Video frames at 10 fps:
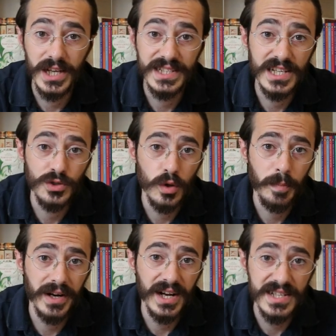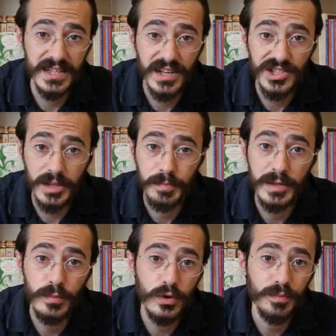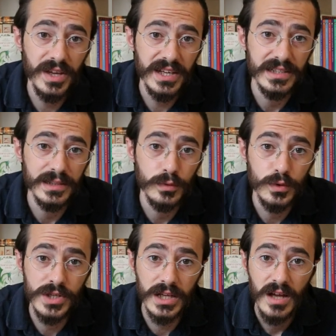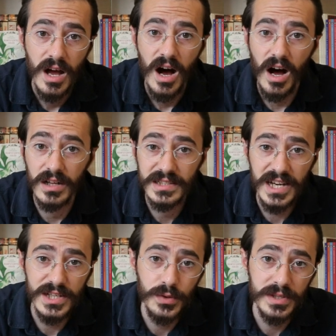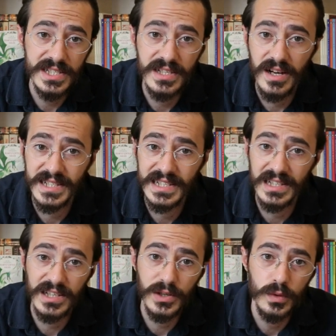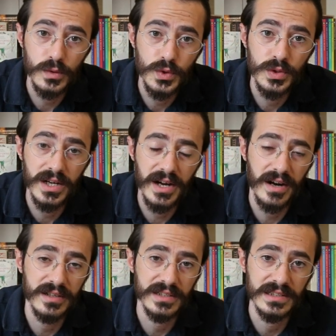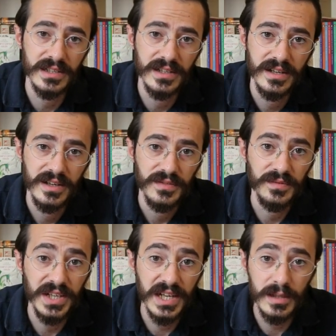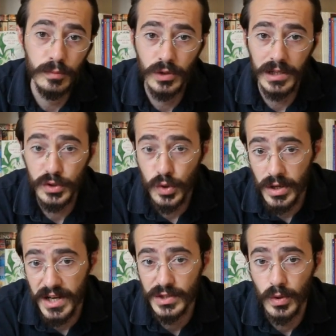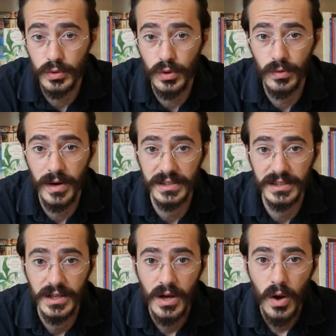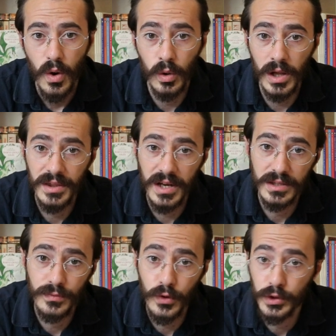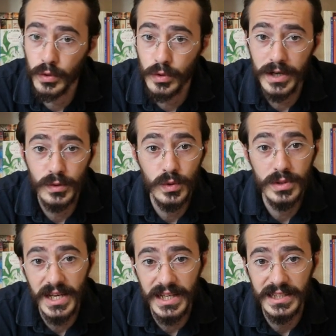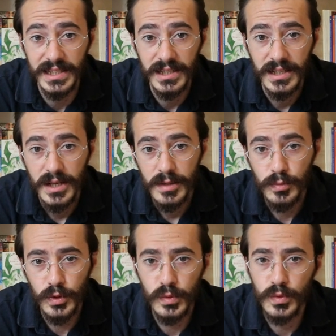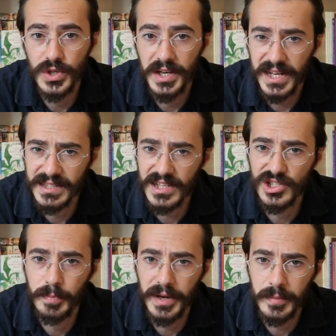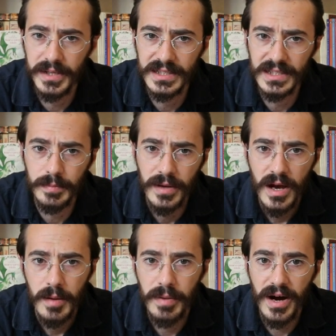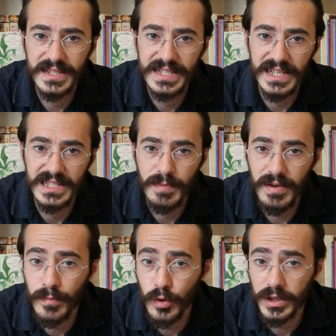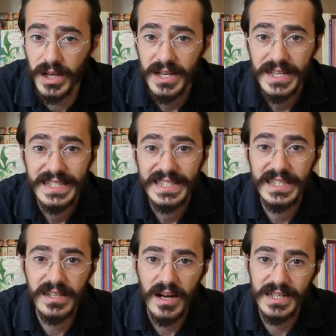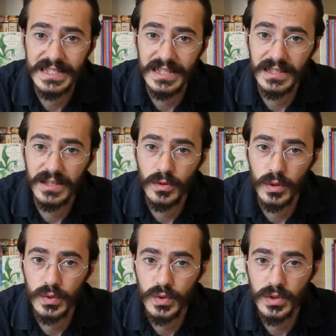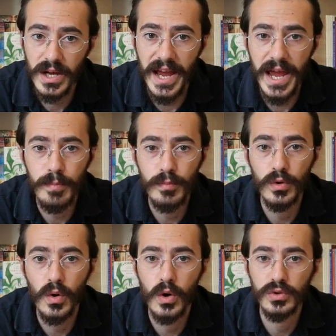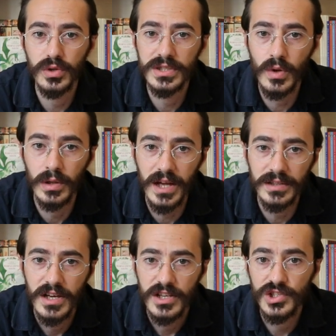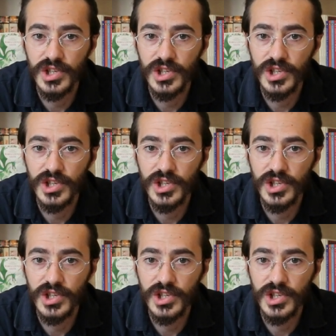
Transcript: bu kendisine çok para kazandıracak bir bölüm değildi. Bu yüzden 6 ay sonra sinir hastalıkları konusunda karar kıldı. Viyana'da bu dalda çok az doktor vardı. Olanlar da Freud'a güler yüzlü değildi. Bunun üzerine yeterince para biriktirip Paris'e gitmeyi ve burada sinir hastalıkları konusunda en büyük otorite olan